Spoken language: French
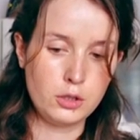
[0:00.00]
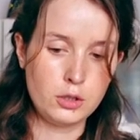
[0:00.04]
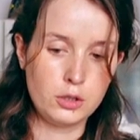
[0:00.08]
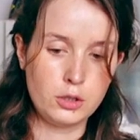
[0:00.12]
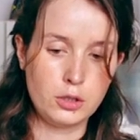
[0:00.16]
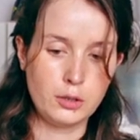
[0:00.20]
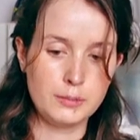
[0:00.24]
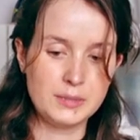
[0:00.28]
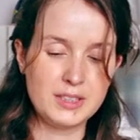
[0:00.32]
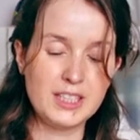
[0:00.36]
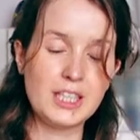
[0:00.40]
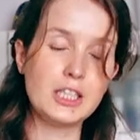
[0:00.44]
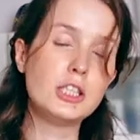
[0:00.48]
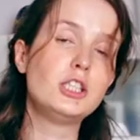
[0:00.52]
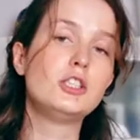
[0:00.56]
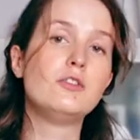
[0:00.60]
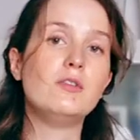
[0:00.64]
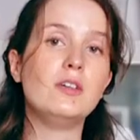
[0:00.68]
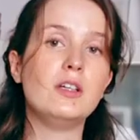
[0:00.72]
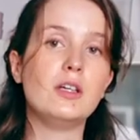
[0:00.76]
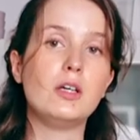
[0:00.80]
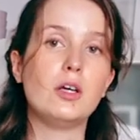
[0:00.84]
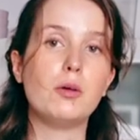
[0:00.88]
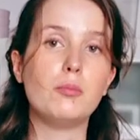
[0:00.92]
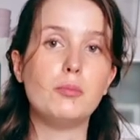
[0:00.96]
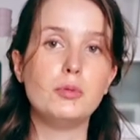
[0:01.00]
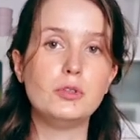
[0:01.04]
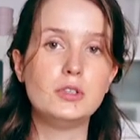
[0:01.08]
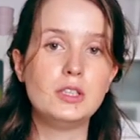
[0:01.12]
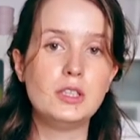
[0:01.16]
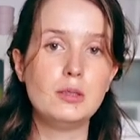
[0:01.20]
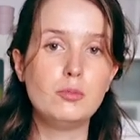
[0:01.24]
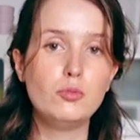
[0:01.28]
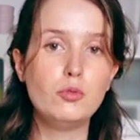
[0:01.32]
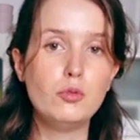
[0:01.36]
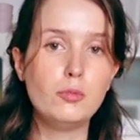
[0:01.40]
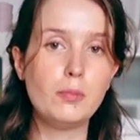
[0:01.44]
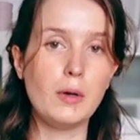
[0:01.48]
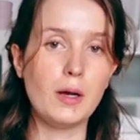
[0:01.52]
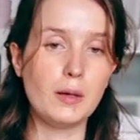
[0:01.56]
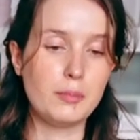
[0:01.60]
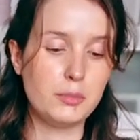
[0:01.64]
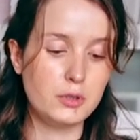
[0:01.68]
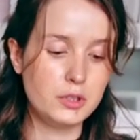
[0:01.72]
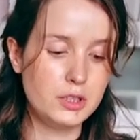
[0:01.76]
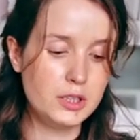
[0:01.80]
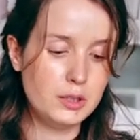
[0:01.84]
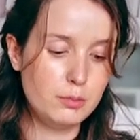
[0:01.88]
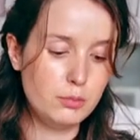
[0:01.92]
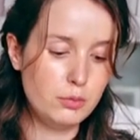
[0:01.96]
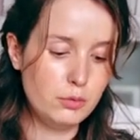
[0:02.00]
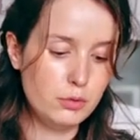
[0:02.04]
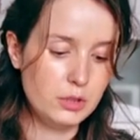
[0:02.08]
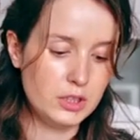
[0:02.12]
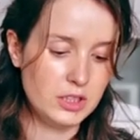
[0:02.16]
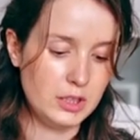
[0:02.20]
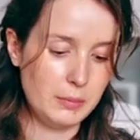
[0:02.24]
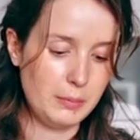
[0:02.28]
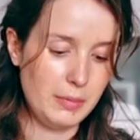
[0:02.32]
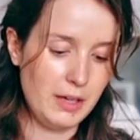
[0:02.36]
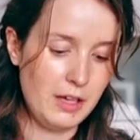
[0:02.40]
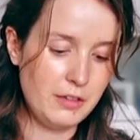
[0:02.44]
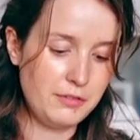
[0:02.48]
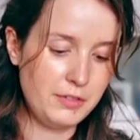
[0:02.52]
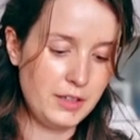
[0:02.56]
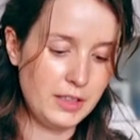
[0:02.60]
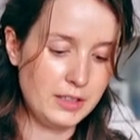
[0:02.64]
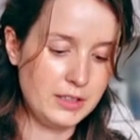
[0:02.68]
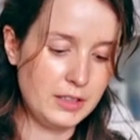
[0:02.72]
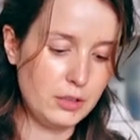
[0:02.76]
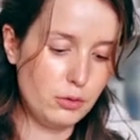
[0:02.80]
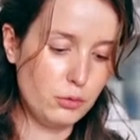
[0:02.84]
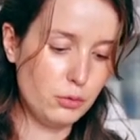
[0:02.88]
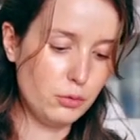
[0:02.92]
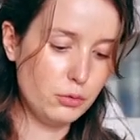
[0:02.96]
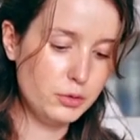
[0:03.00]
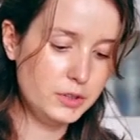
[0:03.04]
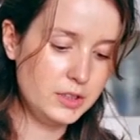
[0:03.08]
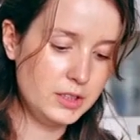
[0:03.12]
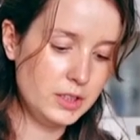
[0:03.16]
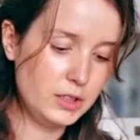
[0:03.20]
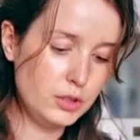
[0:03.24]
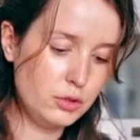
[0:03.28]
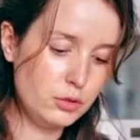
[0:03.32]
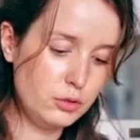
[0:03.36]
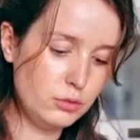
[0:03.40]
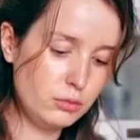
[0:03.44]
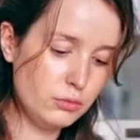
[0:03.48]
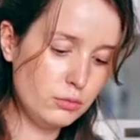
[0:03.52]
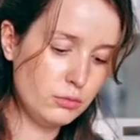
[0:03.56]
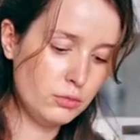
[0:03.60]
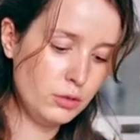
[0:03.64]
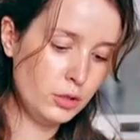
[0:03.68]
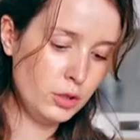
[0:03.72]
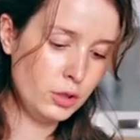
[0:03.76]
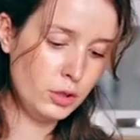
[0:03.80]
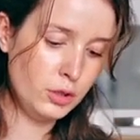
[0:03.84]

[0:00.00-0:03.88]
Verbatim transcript: comme ça, je fais petit bout par petit bout et j'ai pas à faire des grosses sessions